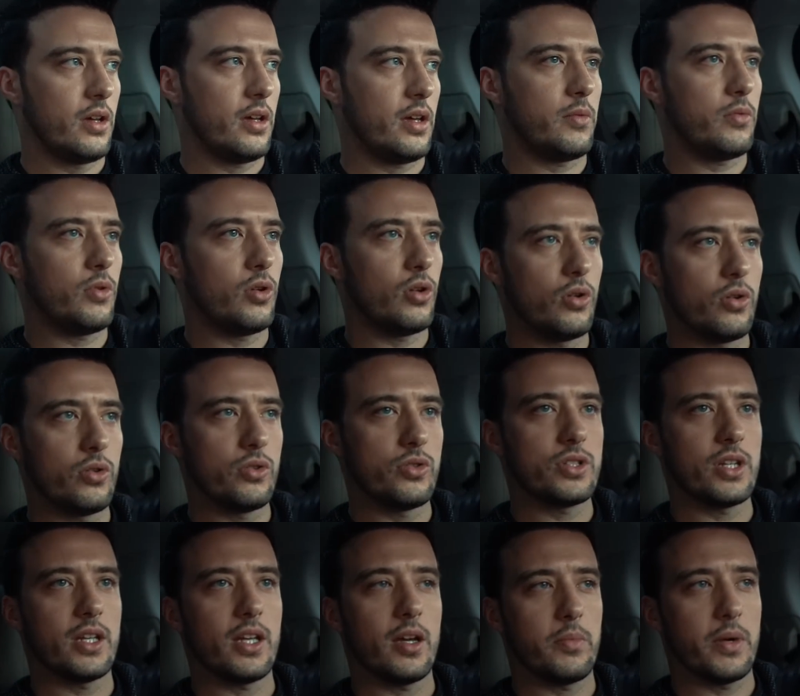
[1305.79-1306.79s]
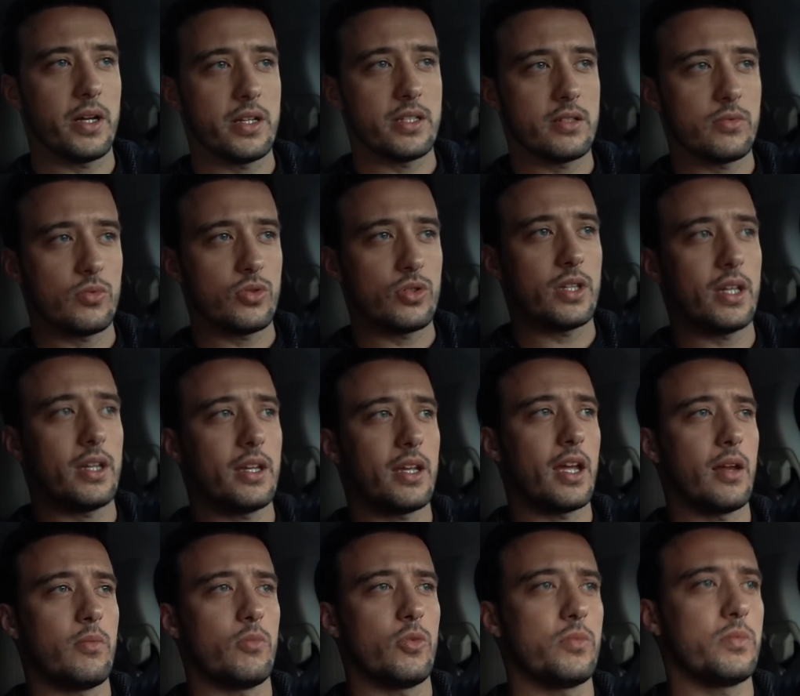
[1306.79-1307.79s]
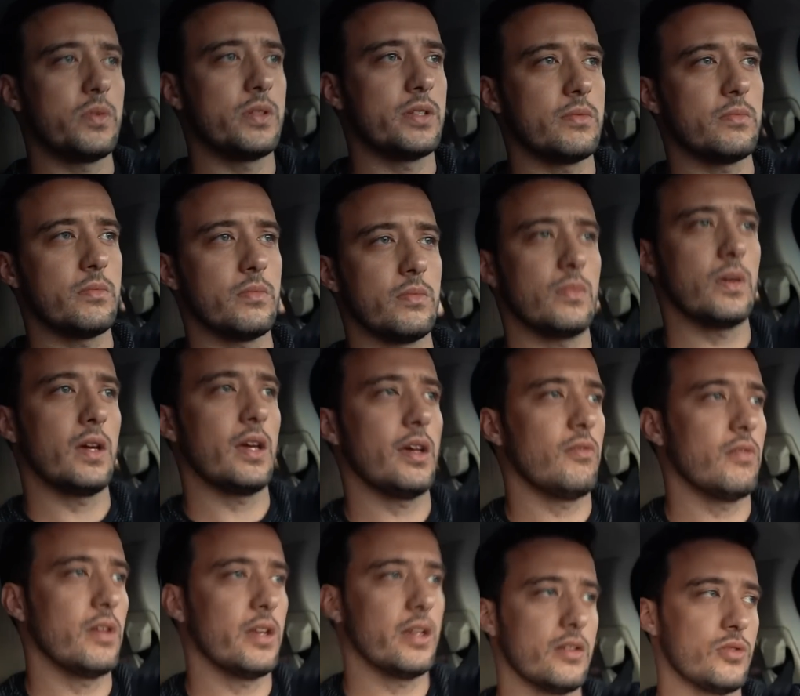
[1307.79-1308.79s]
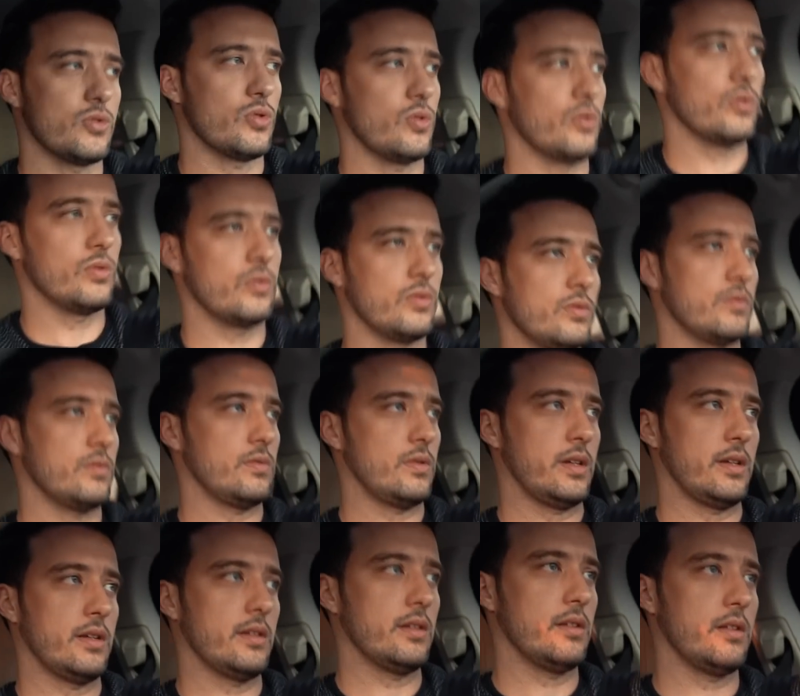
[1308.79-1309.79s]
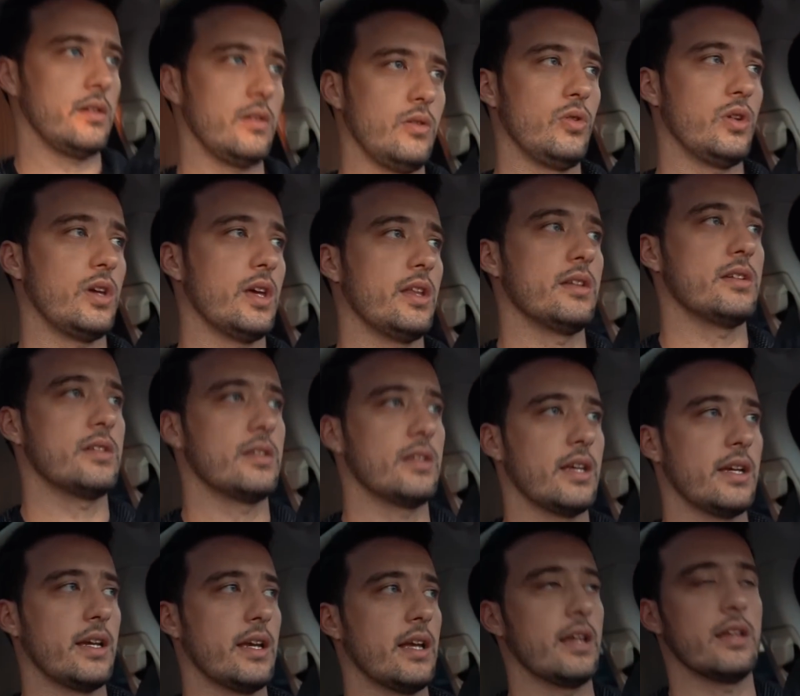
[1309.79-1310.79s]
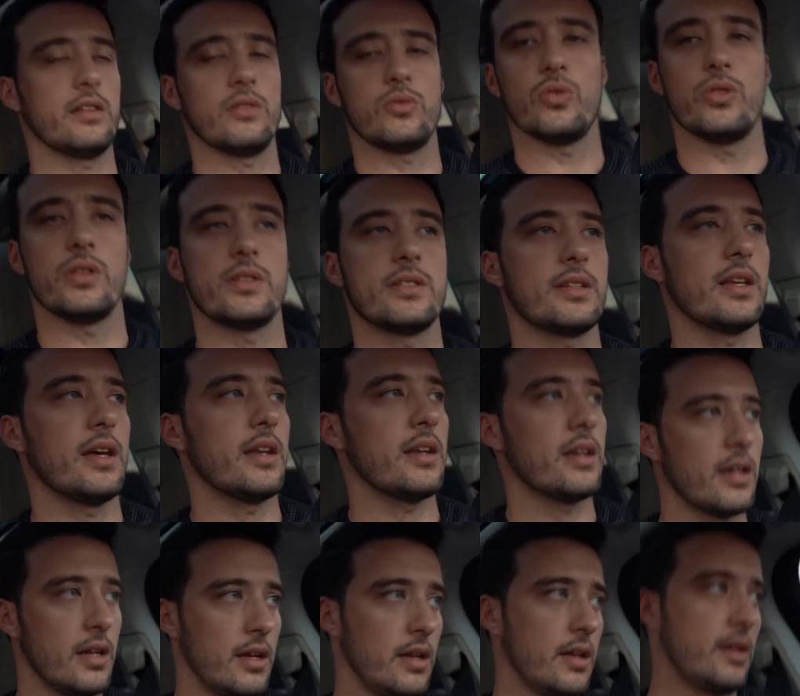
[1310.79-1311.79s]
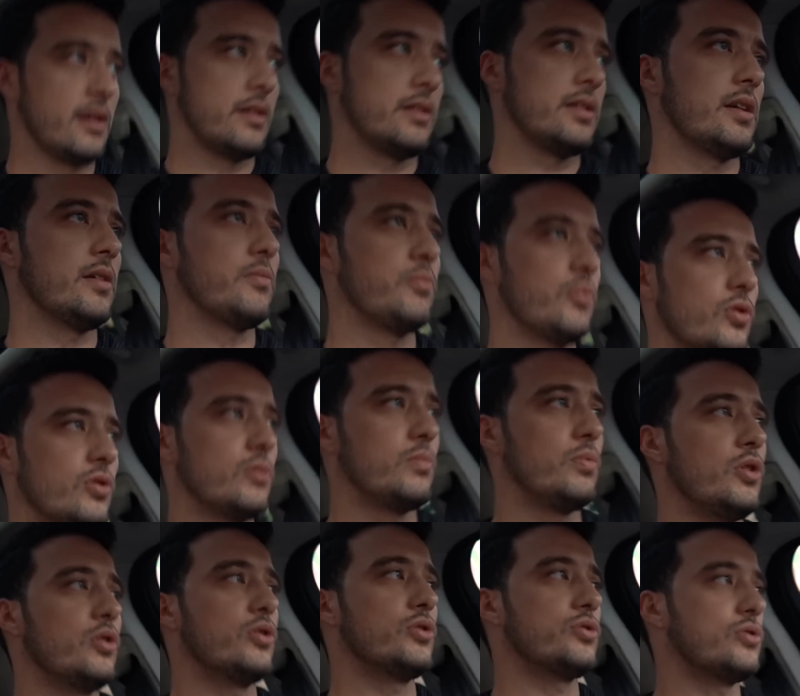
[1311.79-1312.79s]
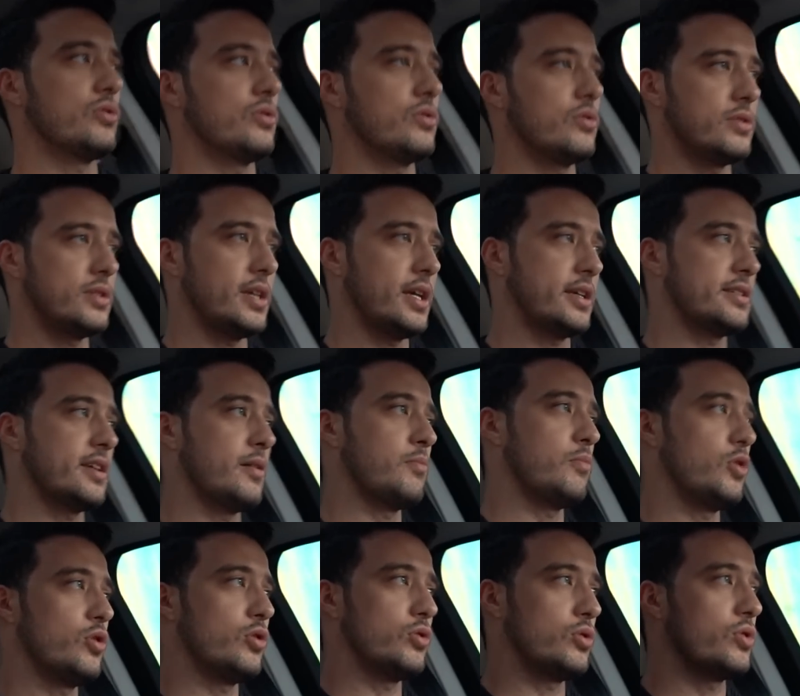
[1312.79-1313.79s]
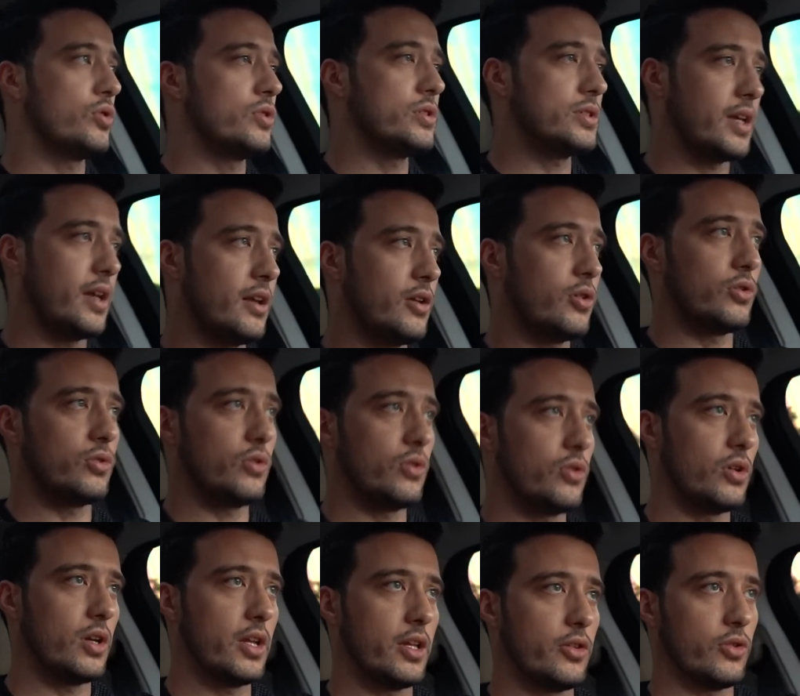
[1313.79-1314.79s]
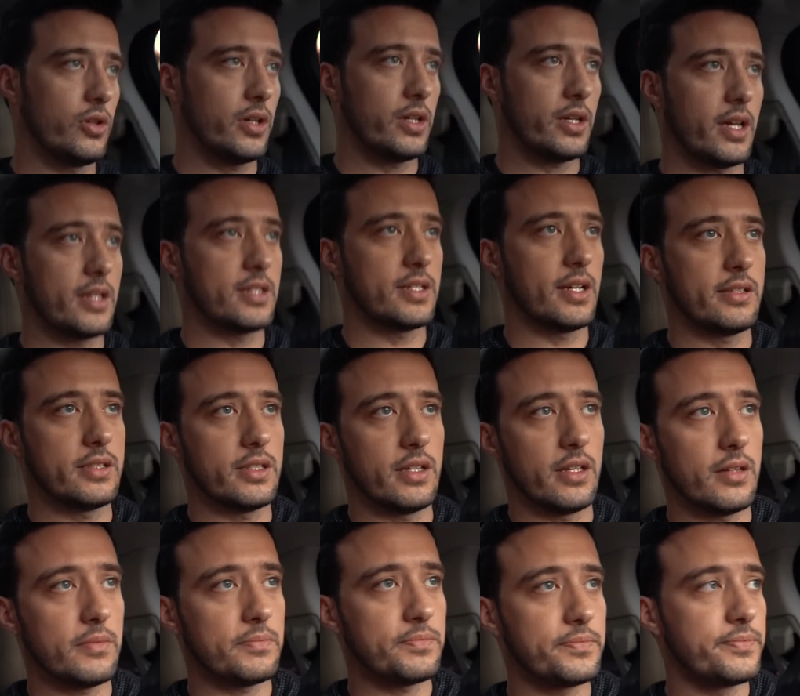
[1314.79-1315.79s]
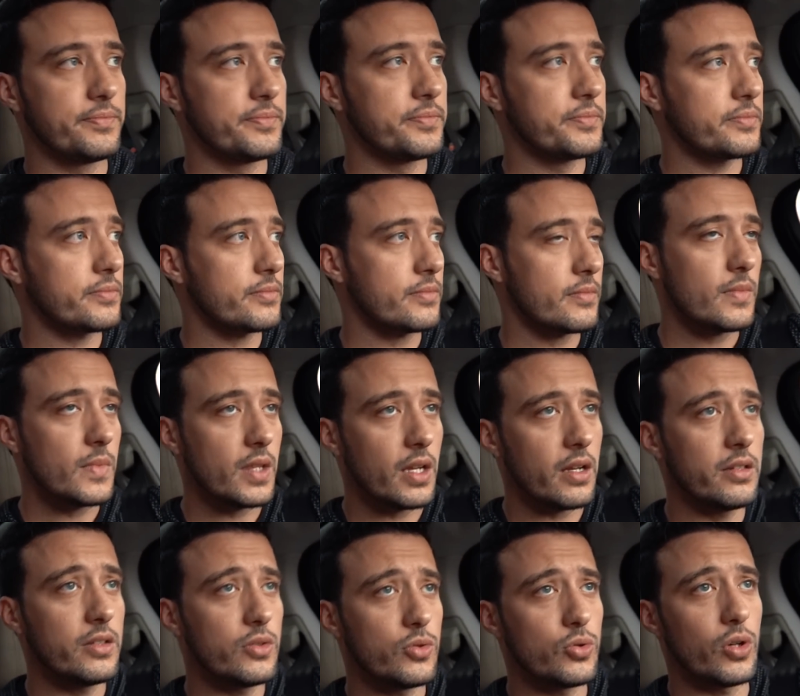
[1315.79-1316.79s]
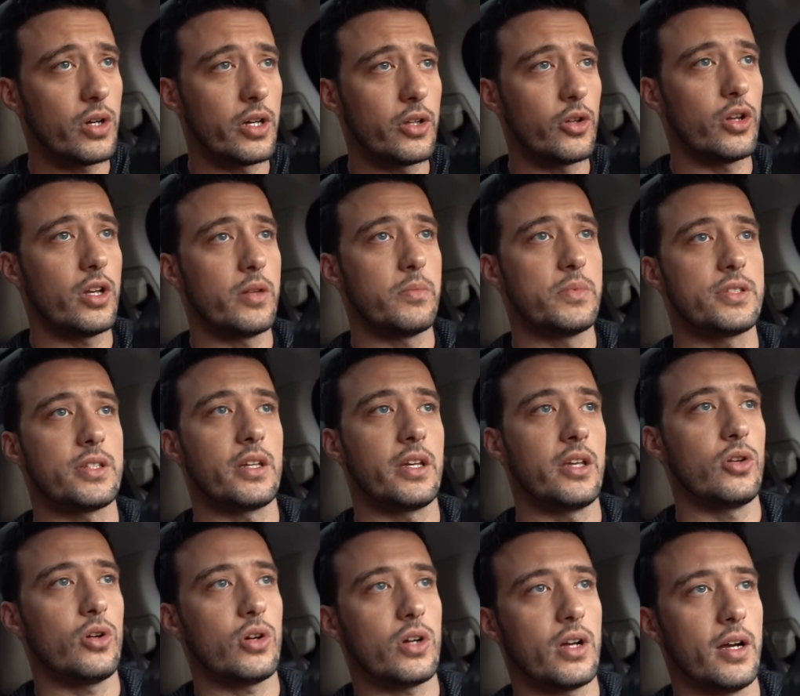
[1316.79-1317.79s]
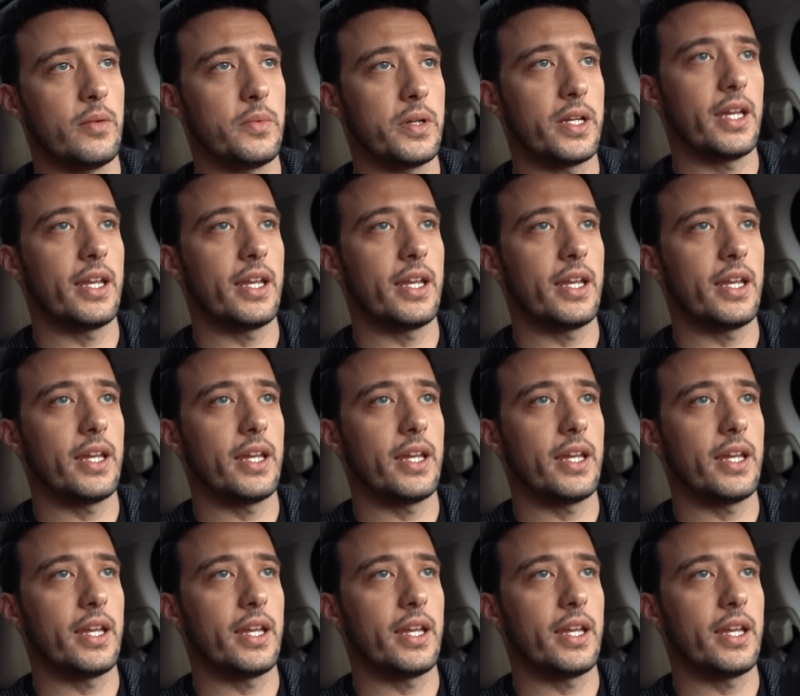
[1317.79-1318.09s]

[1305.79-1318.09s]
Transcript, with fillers: Ve böyle olunca yabancı müşteri gelmiyor. Bizim evlerin çoğunu hani ülke dışından gelen turistler şey yapıyordu. Biliyorsun 80 milyon turist geliyordu Orlando'ya geçen sene. Evet. Şu an öyle bir sayı yok ama